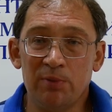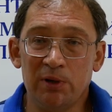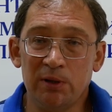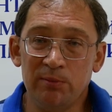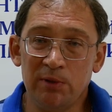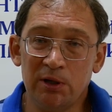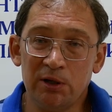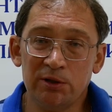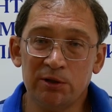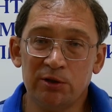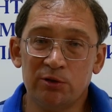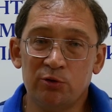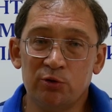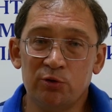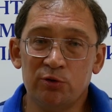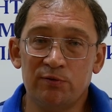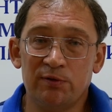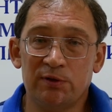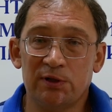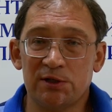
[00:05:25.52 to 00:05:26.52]
примерно
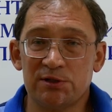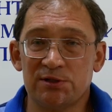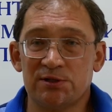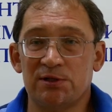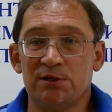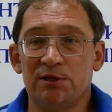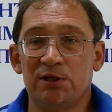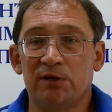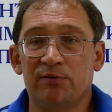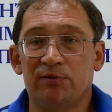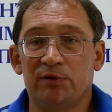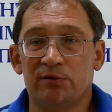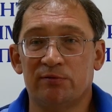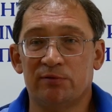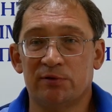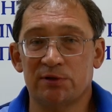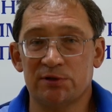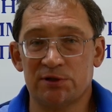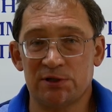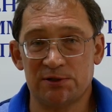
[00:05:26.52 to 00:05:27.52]
до
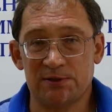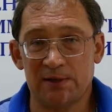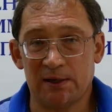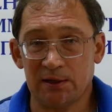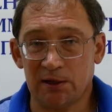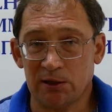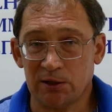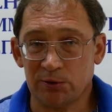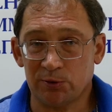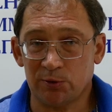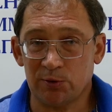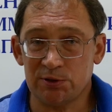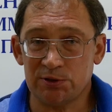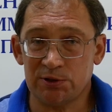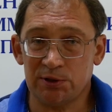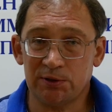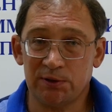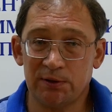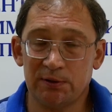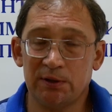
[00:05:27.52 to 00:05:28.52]
12-дневного состояния. То
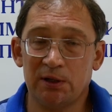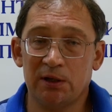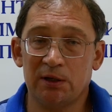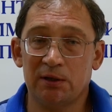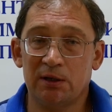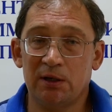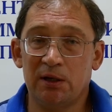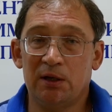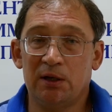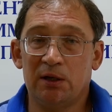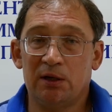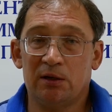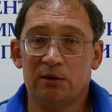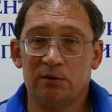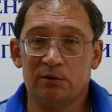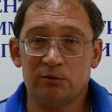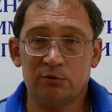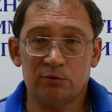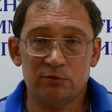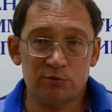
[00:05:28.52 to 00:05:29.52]
есть это на,
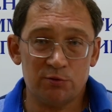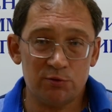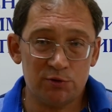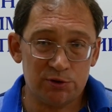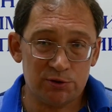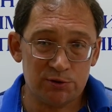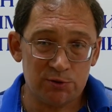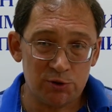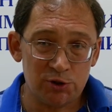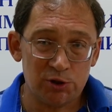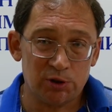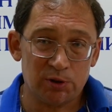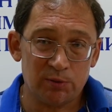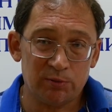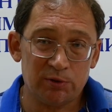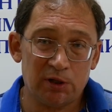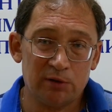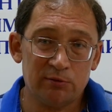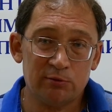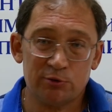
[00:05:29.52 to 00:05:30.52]
ну, с
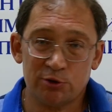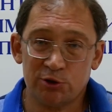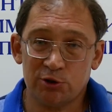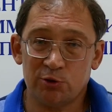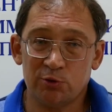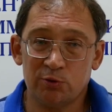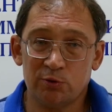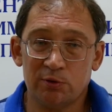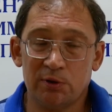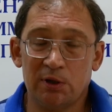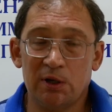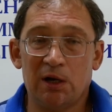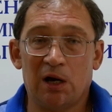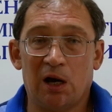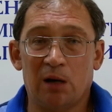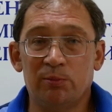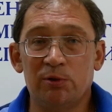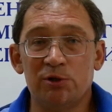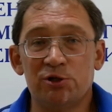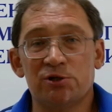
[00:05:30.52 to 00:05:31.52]
учетом того, что
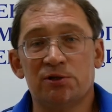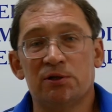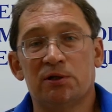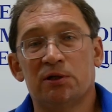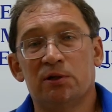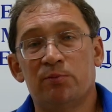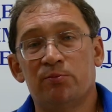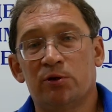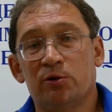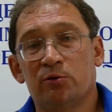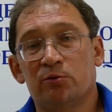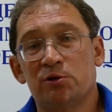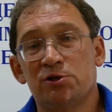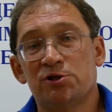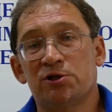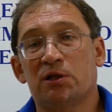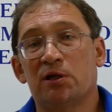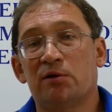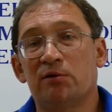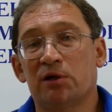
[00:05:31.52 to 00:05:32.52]
обычно эмбрионы
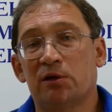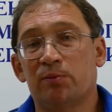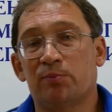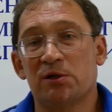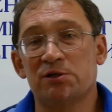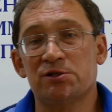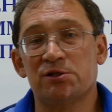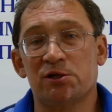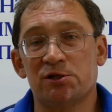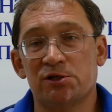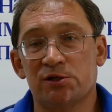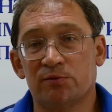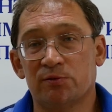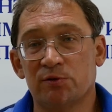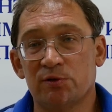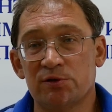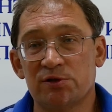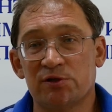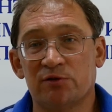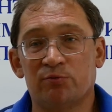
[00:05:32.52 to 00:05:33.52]
человека
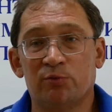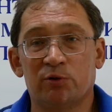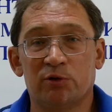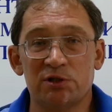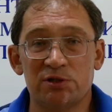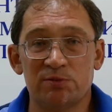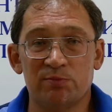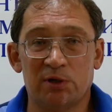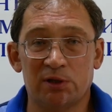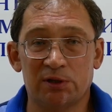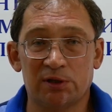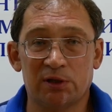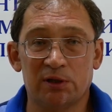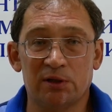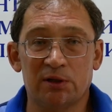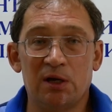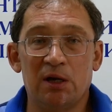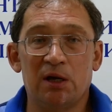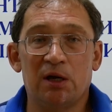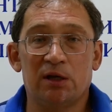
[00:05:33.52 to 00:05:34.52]
подсаживаются в полость
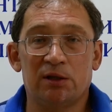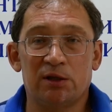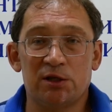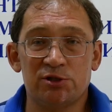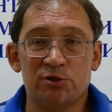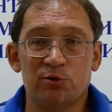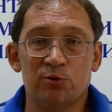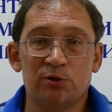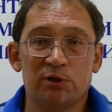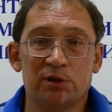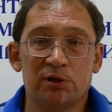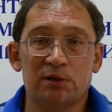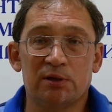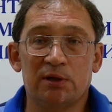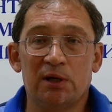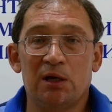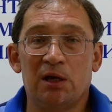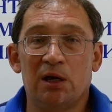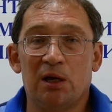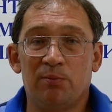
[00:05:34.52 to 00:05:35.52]
матки на
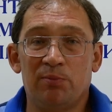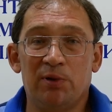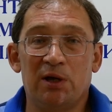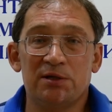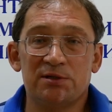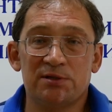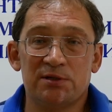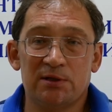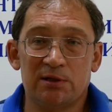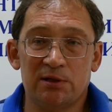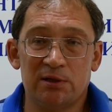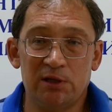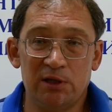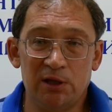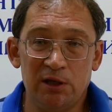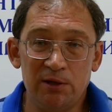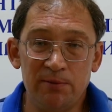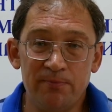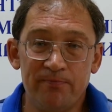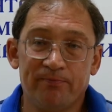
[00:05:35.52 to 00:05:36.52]
сроки 5
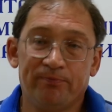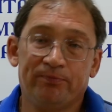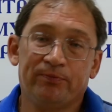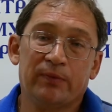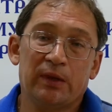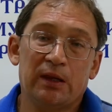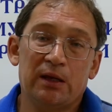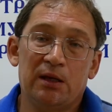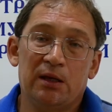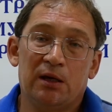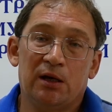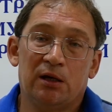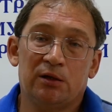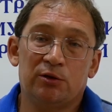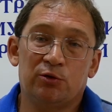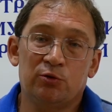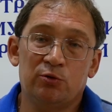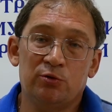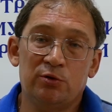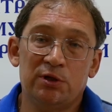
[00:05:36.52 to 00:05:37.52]
дней,
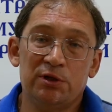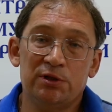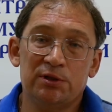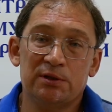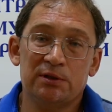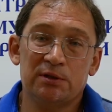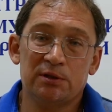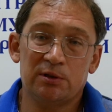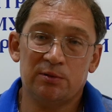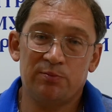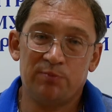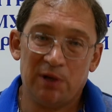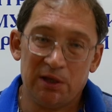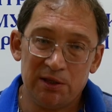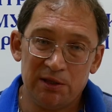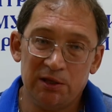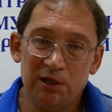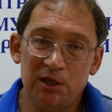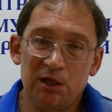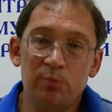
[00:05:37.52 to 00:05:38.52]
то это
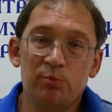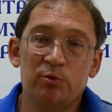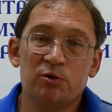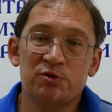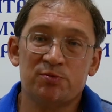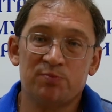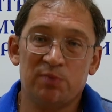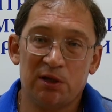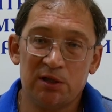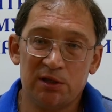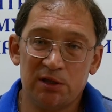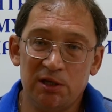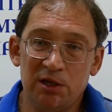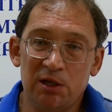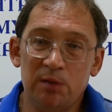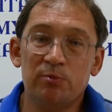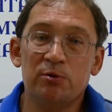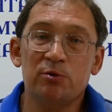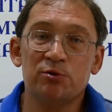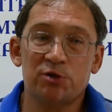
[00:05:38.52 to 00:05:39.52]
5 дней плюс 5
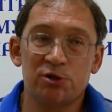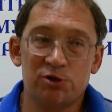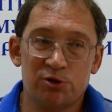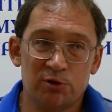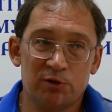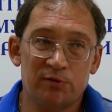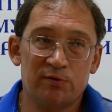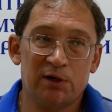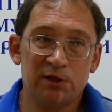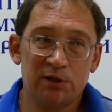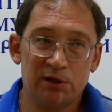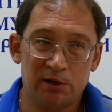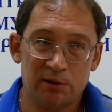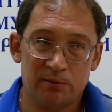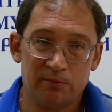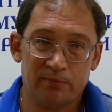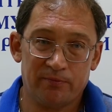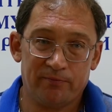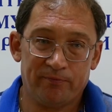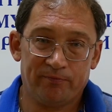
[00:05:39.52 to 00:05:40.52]
дней плюс еще 2
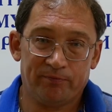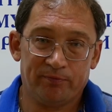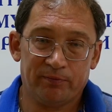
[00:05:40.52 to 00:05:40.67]
дня –